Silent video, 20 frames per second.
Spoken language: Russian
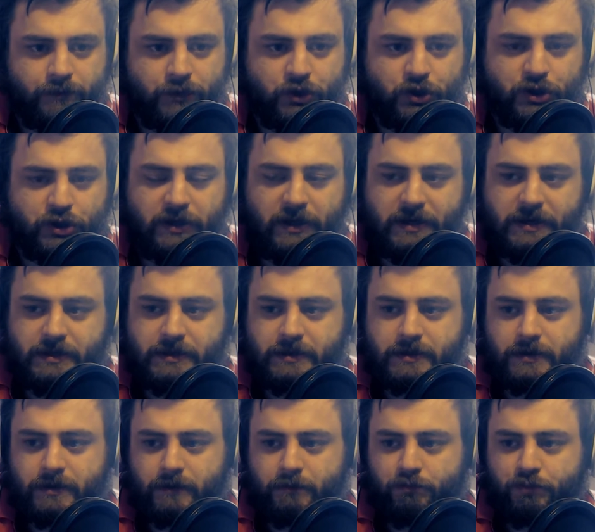
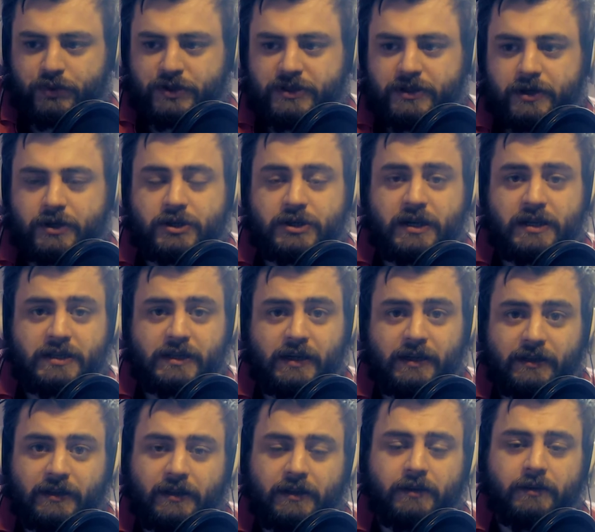желаете поддержать
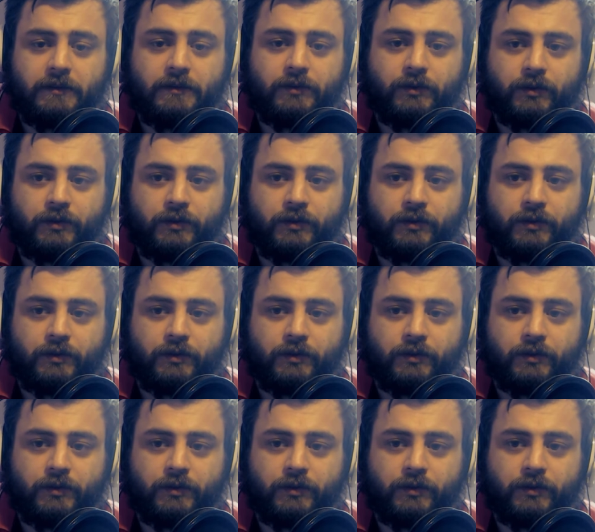канал,